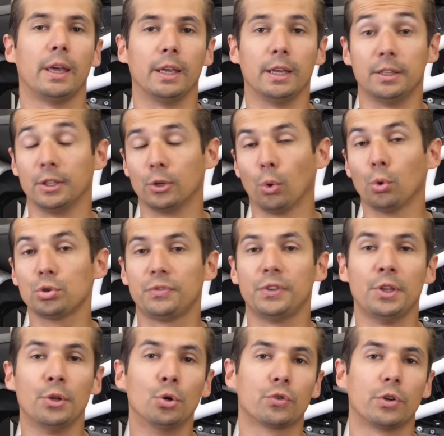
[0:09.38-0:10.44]
et des grosses
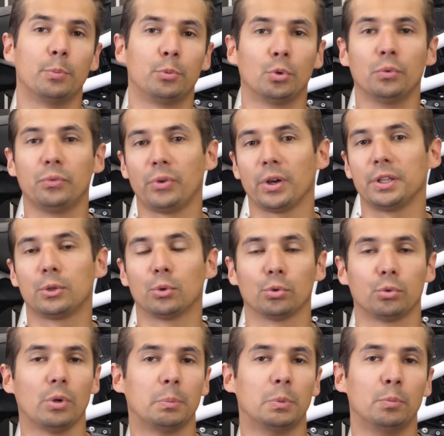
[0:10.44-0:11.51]
vidéos, je vais plutôt vous faire des
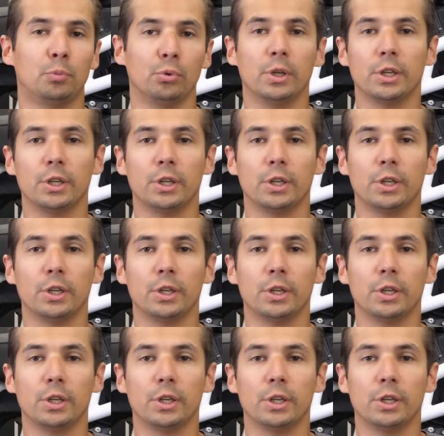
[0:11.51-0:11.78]
contenus un peu plus